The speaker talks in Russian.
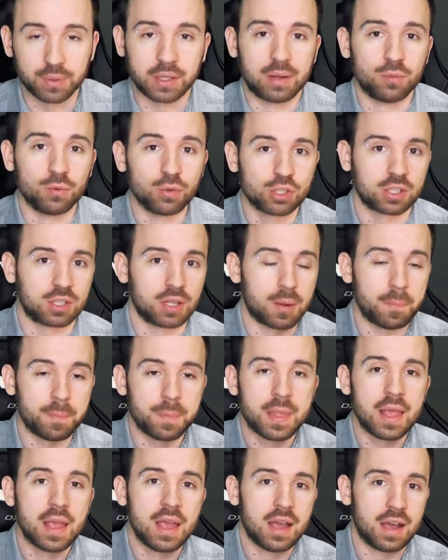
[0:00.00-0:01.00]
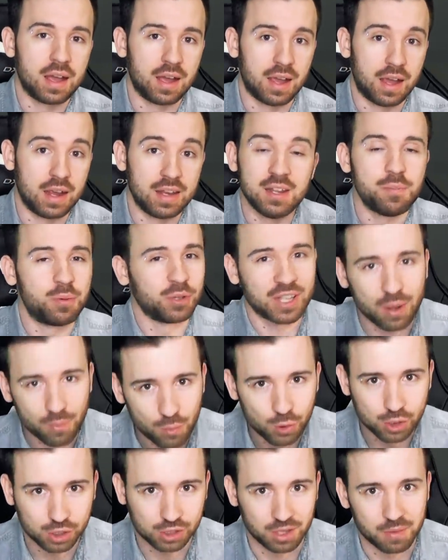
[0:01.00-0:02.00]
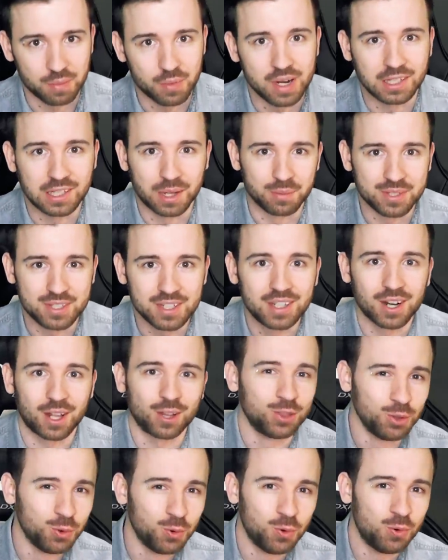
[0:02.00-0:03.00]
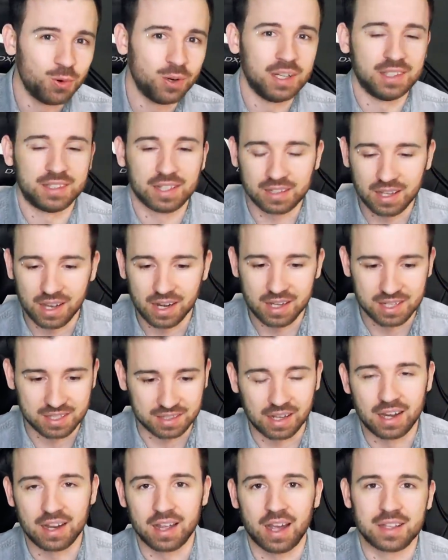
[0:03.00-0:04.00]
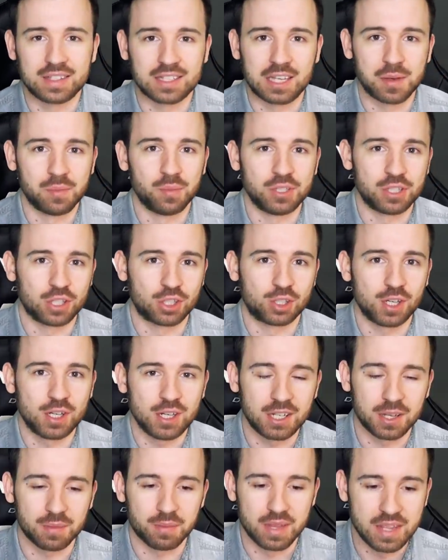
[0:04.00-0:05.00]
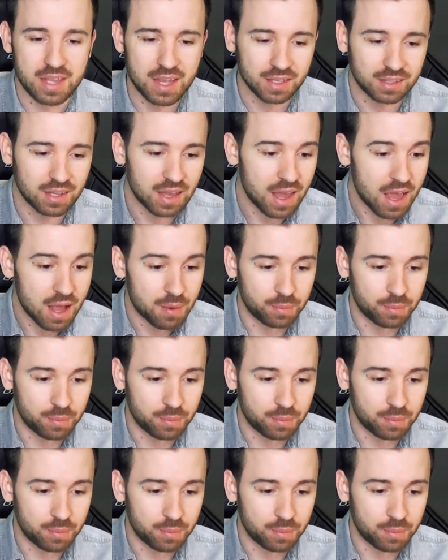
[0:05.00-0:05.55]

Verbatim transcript: потому что... А, не потому что мы там деграднули и так далее, стали адскими матершинниками, нет.